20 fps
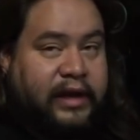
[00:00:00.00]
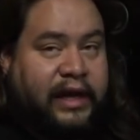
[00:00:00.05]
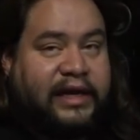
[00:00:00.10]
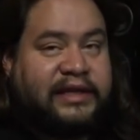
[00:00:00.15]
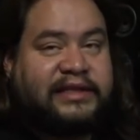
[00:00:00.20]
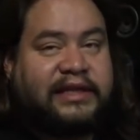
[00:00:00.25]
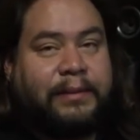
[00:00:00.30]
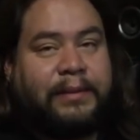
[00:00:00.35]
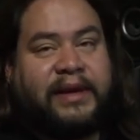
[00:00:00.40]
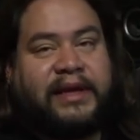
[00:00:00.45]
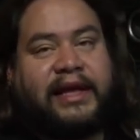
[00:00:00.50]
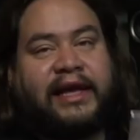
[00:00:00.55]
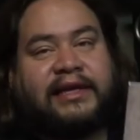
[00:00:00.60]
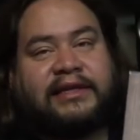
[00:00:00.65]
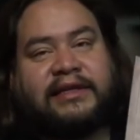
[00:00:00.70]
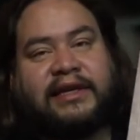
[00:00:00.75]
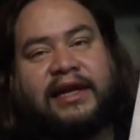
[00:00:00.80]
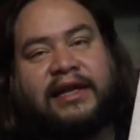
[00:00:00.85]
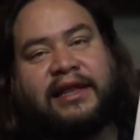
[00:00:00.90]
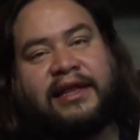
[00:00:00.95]
Esta
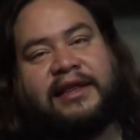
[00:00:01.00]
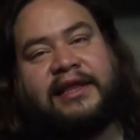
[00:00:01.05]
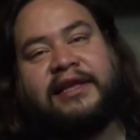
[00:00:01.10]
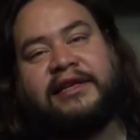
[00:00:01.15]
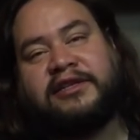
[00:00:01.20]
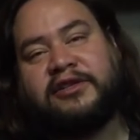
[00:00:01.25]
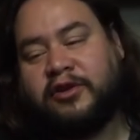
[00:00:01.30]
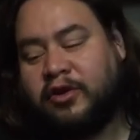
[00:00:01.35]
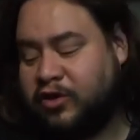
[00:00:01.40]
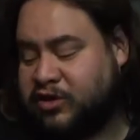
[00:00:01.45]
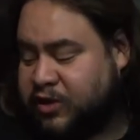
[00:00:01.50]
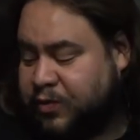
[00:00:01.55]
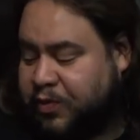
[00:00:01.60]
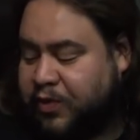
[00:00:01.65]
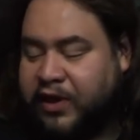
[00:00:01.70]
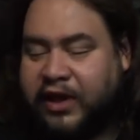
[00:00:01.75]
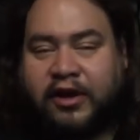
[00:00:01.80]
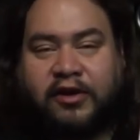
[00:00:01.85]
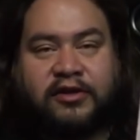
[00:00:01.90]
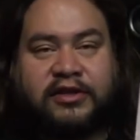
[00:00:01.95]
belleza de disco se
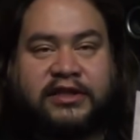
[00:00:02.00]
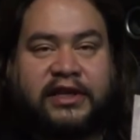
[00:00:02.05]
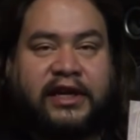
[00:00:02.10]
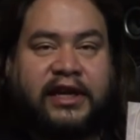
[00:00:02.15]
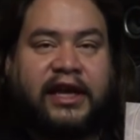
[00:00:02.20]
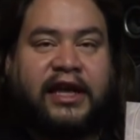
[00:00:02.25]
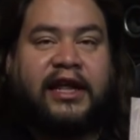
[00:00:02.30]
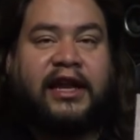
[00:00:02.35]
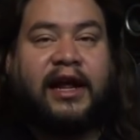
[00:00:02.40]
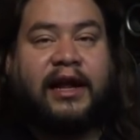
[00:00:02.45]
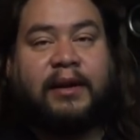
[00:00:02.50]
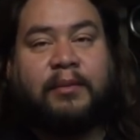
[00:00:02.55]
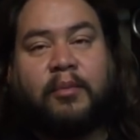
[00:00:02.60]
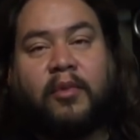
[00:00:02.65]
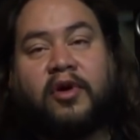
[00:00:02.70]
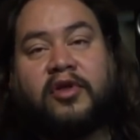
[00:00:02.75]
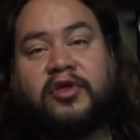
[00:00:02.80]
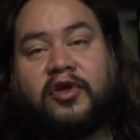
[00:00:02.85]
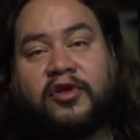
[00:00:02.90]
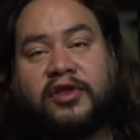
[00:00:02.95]
puede conseguir en
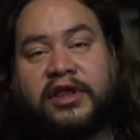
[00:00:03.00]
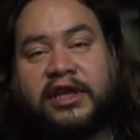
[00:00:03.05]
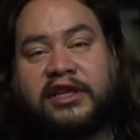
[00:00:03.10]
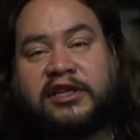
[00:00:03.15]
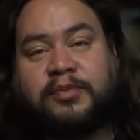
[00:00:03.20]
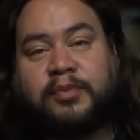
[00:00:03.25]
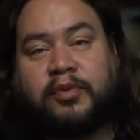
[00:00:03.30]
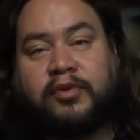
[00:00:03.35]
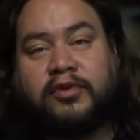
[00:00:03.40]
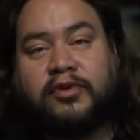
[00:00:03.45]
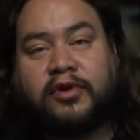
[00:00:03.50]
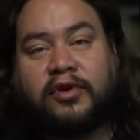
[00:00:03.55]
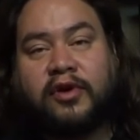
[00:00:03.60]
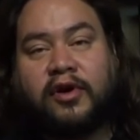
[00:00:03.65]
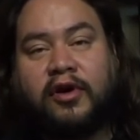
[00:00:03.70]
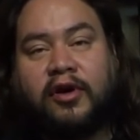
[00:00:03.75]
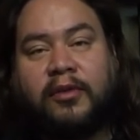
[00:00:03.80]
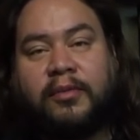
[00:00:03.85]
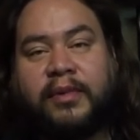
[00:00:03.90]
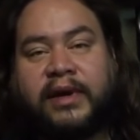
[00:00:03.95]

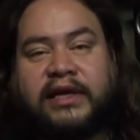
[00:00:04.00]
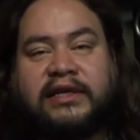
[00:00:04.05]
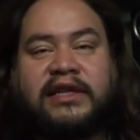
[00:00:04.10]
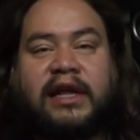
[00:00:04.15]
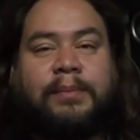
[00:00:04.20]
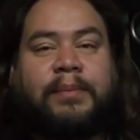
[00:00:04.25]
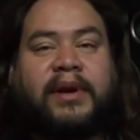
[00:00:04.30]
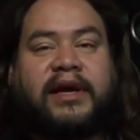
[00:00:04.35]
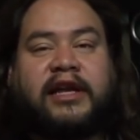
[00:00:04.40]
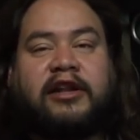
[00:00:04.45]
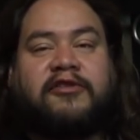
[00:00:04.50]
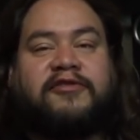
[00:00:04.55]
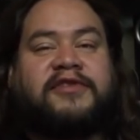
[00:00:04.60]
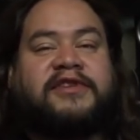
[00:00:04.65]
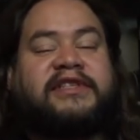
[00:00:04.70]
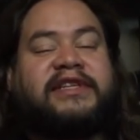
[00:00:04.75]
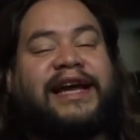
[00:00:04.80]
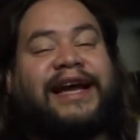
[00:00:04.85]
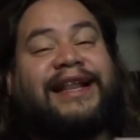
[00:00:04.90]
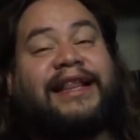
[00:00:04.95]
mondotis.com, que es la página
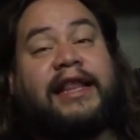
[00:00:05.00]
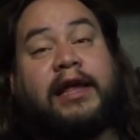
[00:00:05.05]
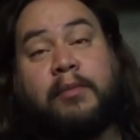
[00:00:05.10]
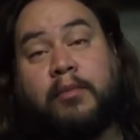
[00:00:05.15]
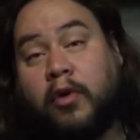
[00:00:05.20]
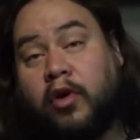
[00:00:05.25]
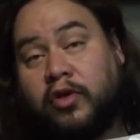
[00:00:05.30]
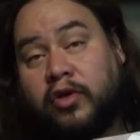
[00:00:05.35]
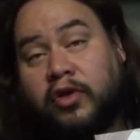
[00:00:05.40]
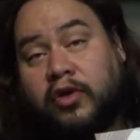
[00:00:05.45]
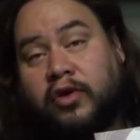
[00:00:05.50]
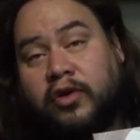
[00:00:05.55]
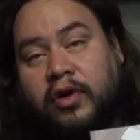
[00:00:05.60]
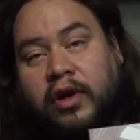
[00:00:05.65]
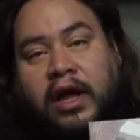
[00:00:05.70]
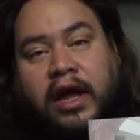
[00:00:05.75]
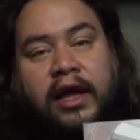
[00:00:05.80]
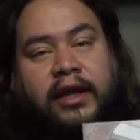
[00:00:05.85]
oficial de Mondo,